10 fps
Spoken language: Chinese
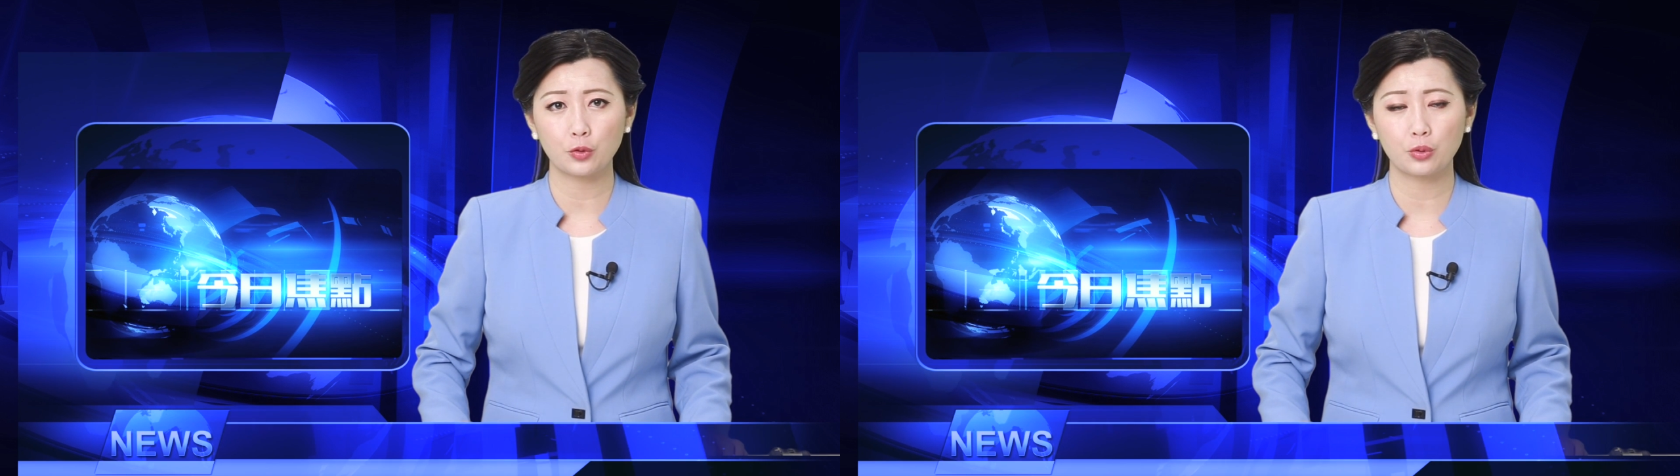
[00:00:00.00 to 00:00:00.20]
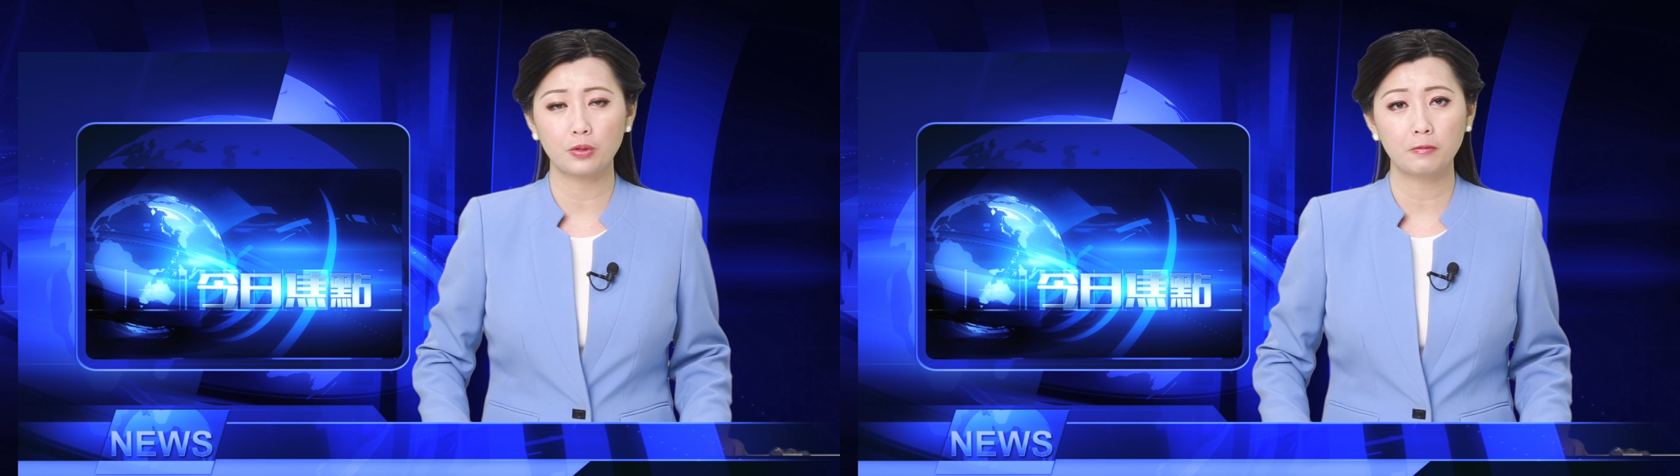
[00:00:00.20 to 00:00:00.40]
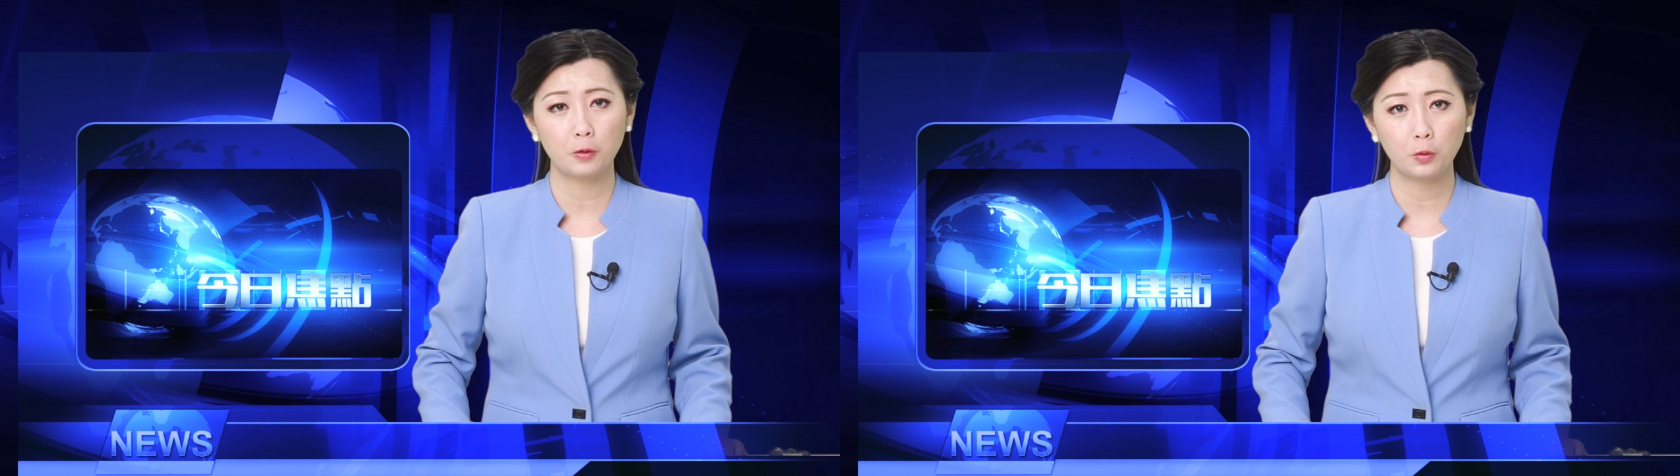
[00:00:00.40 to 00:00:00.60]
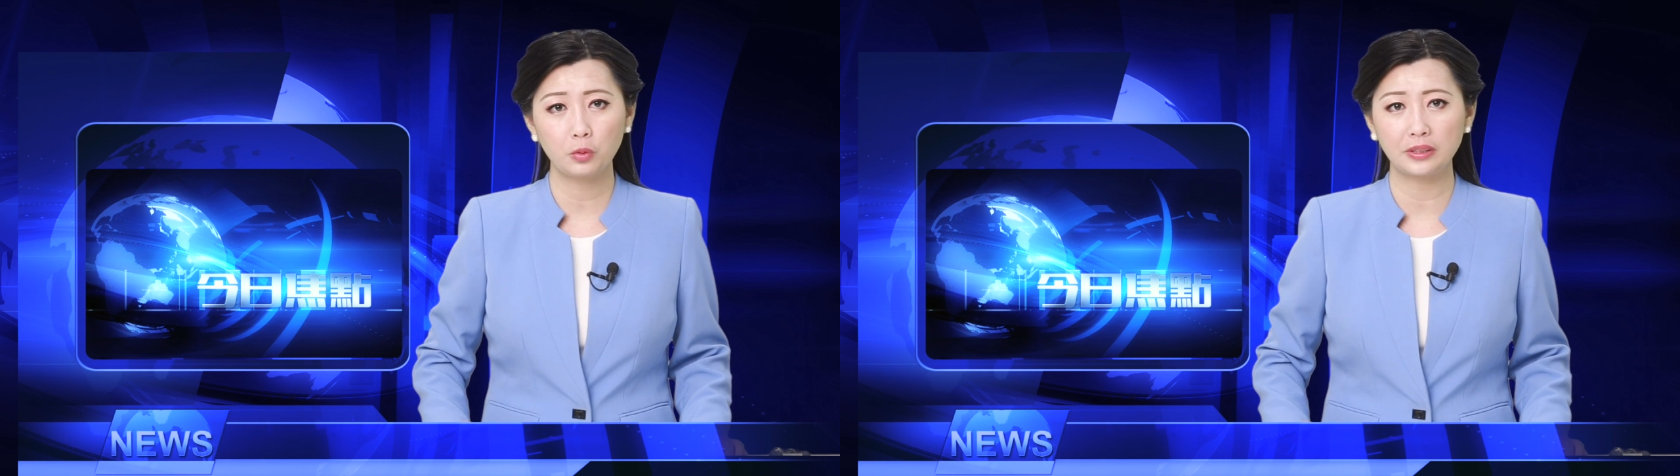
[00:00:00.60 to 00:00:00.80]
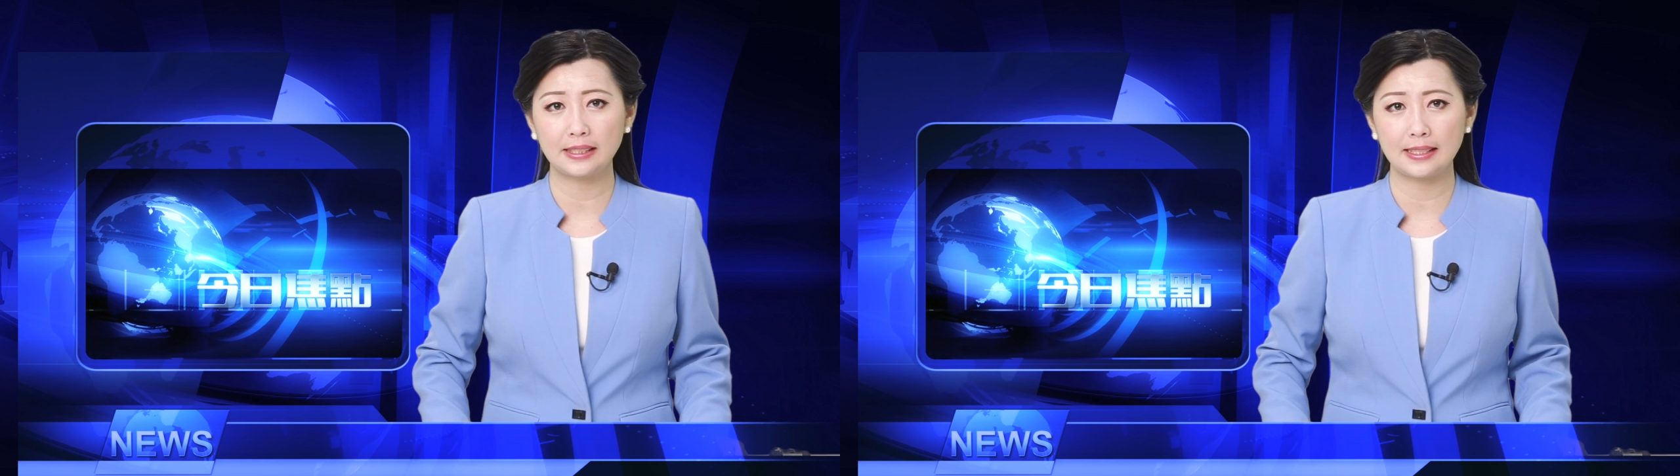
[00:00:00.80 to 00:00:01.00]
区、封
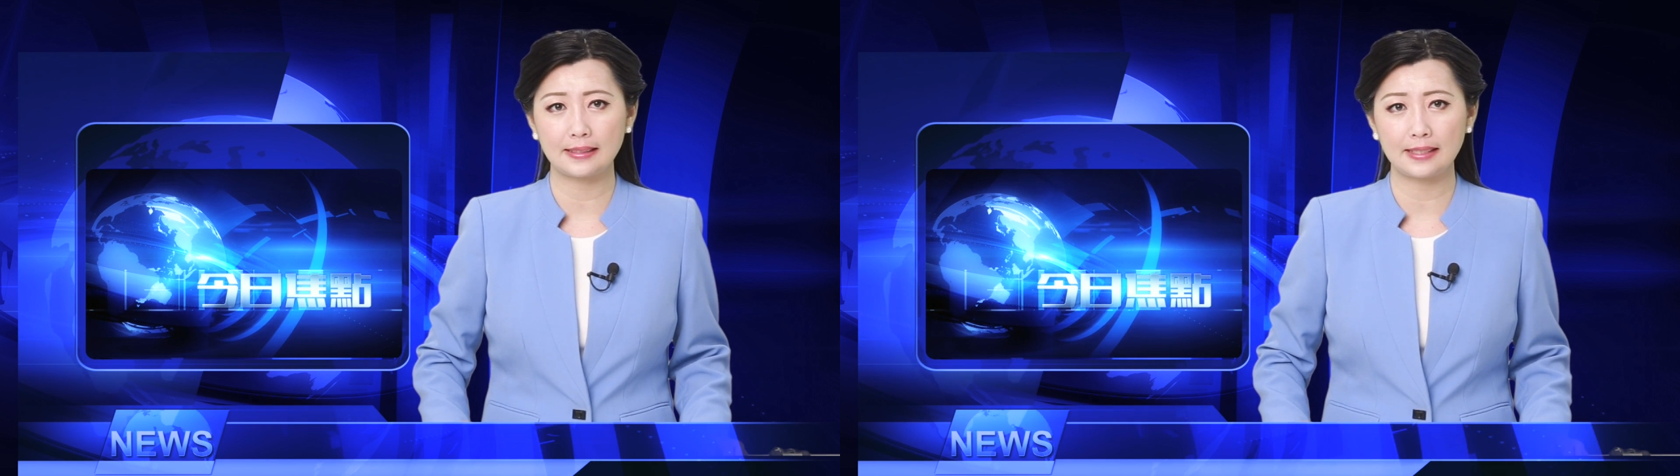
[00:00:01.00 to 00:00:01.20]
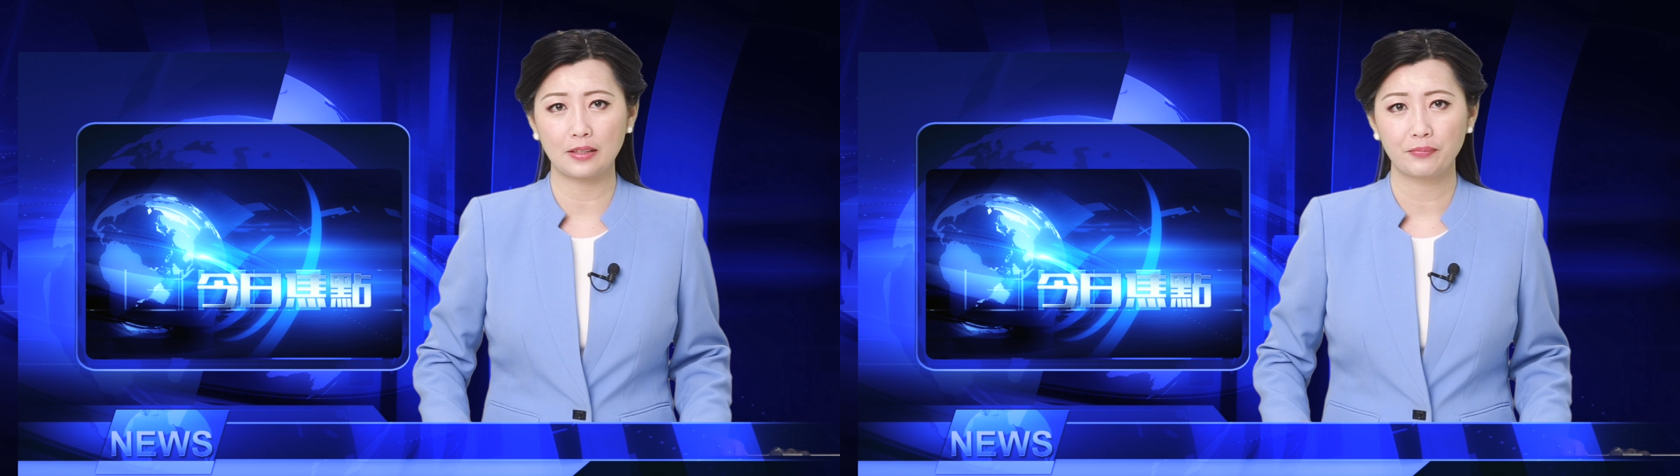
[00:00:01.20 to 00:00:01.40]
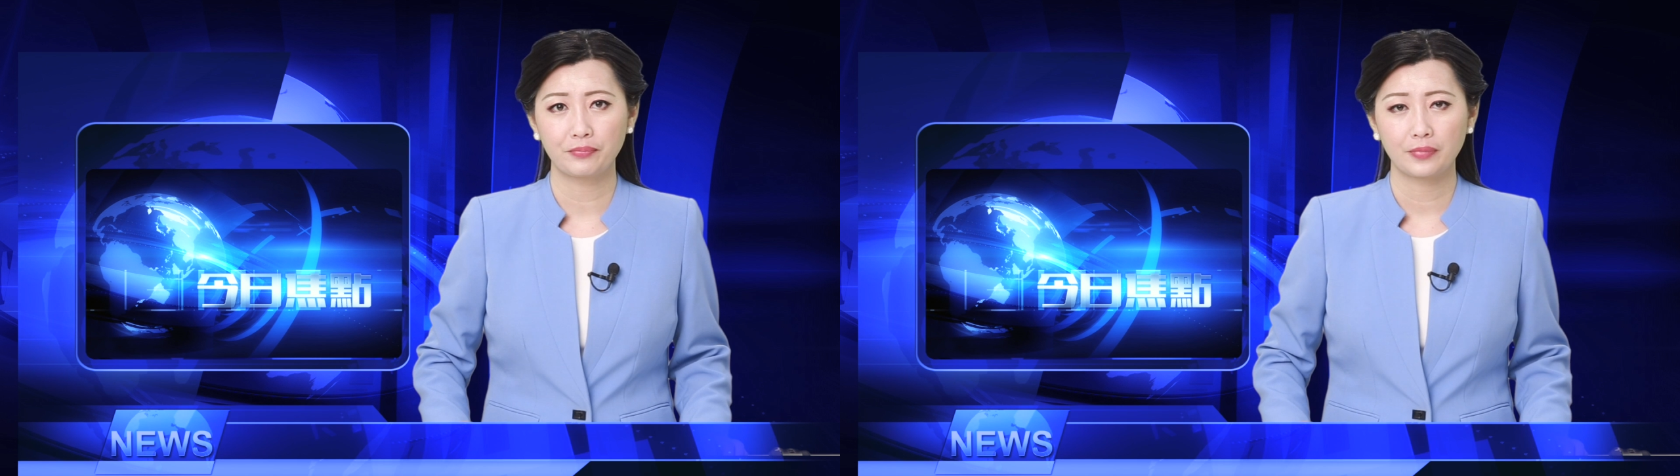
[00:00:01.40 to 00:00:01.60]
户的现象。